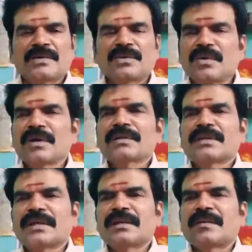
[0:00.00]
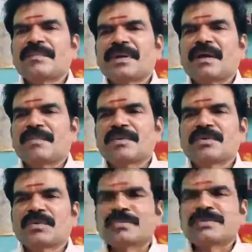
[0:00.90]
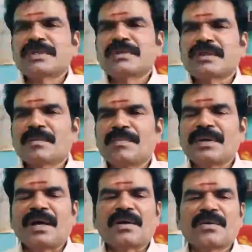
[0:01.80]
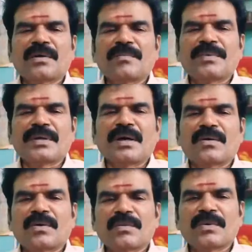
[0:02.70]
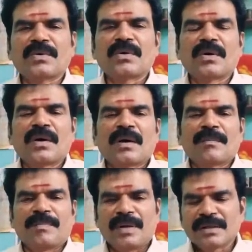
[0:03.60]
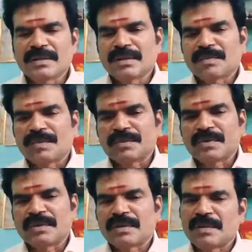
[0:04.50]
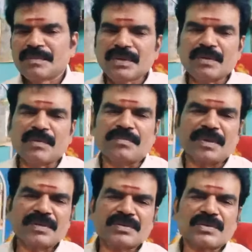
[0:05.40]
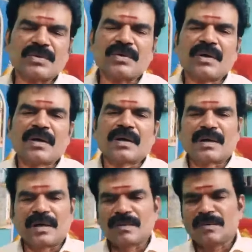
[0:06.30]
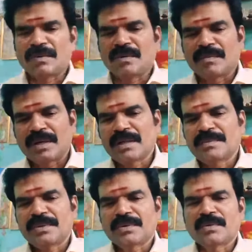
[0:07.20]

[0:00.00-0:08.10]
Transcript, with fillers: துரோகத்தை நம்பி நாம் வந்து ஒரு விஷயத்தை நம்பி யாரையும் நம்பி யாரோடவோ பழகுகிற போதோ அது நண்பர்களோ ஃப்ரெண்ட்ஸோ கணவனோ மனைவியோ